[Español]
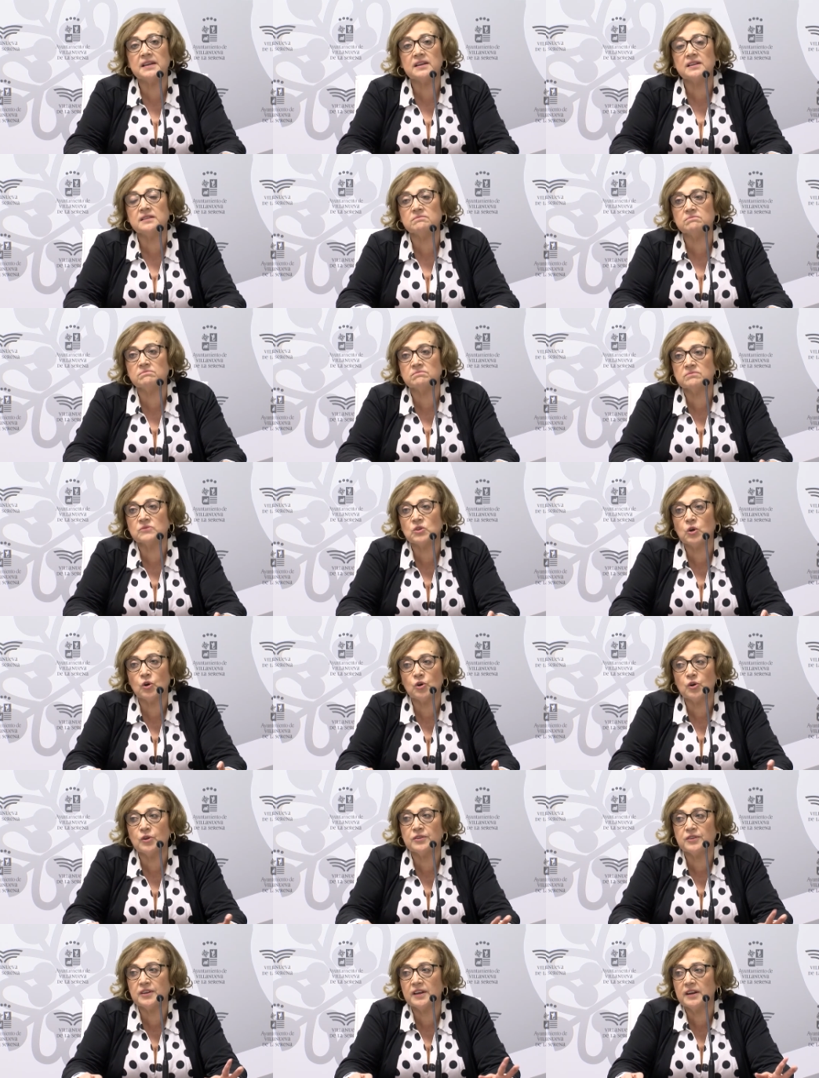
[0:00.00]
mm,
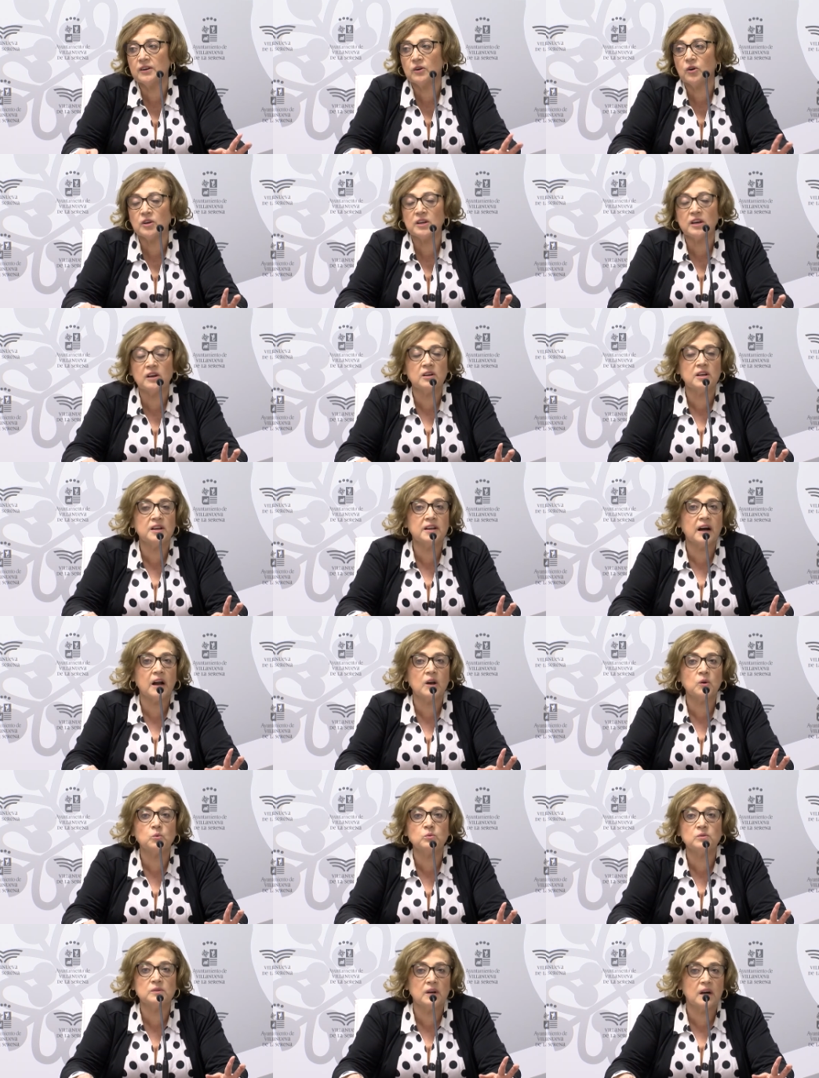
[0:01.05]
conocer o ir
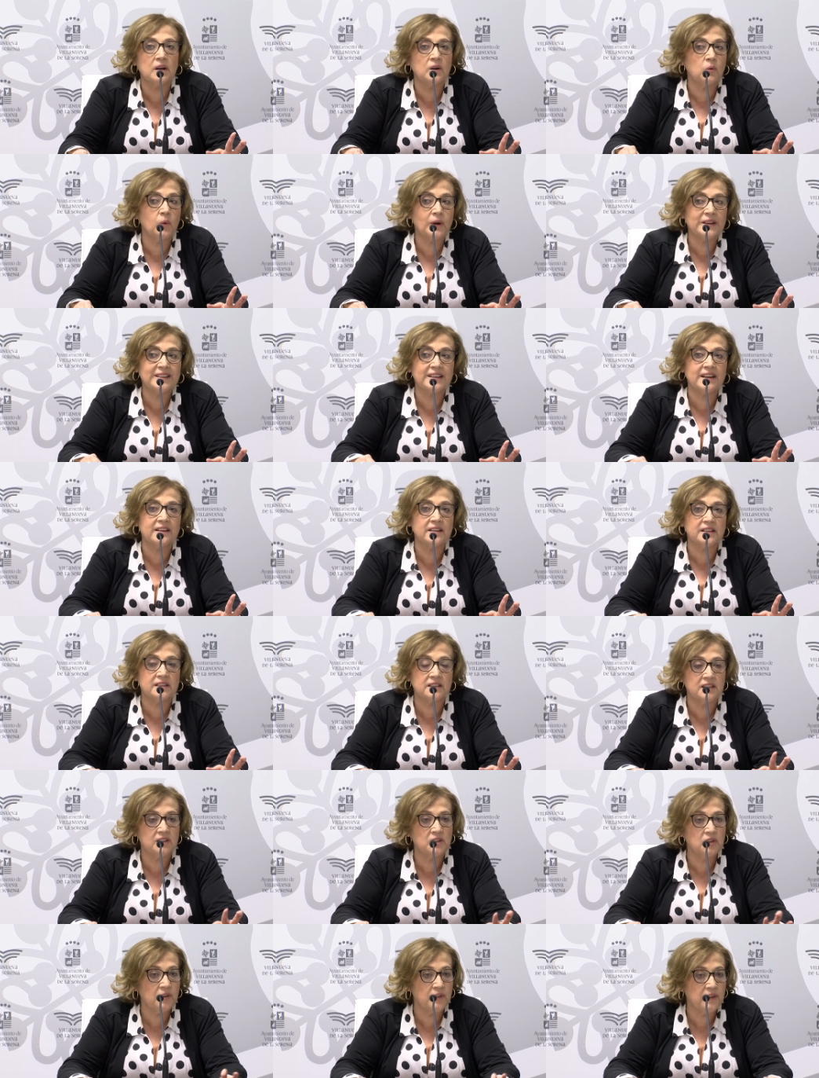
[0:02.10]
a, cualquier
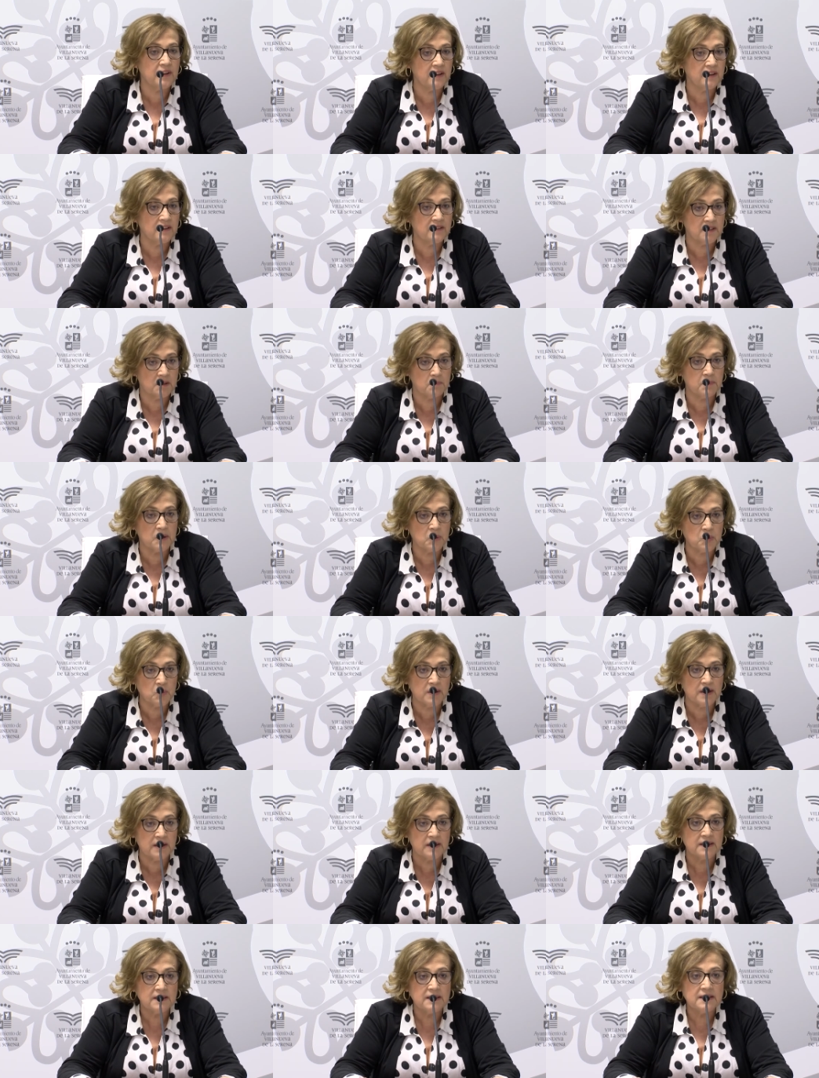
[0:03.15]
destino de
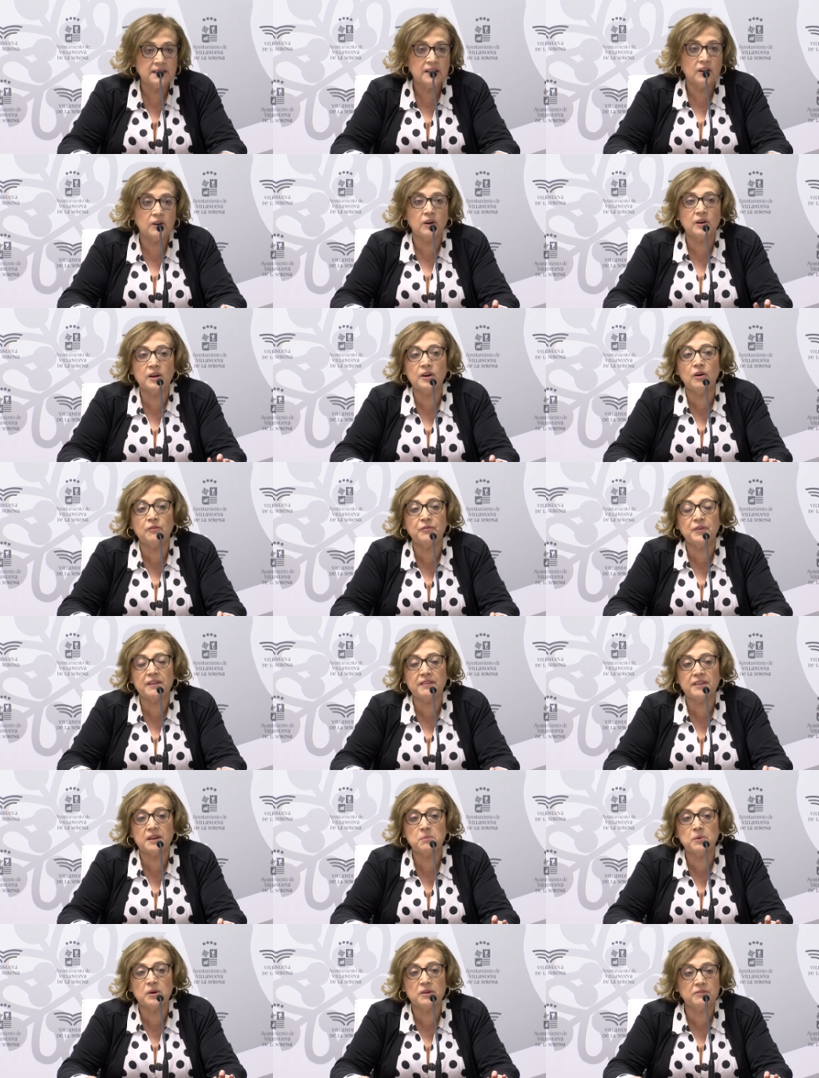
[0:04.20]
Extremadura, le
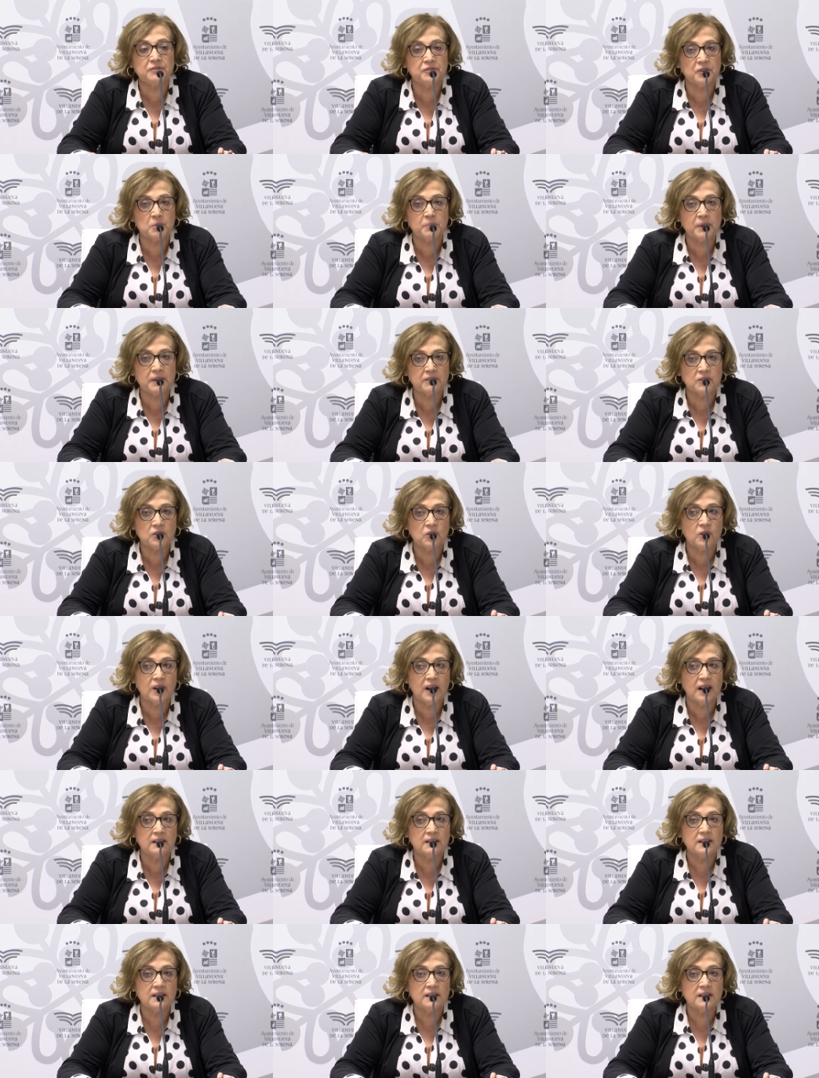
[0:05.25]
ofrecemos información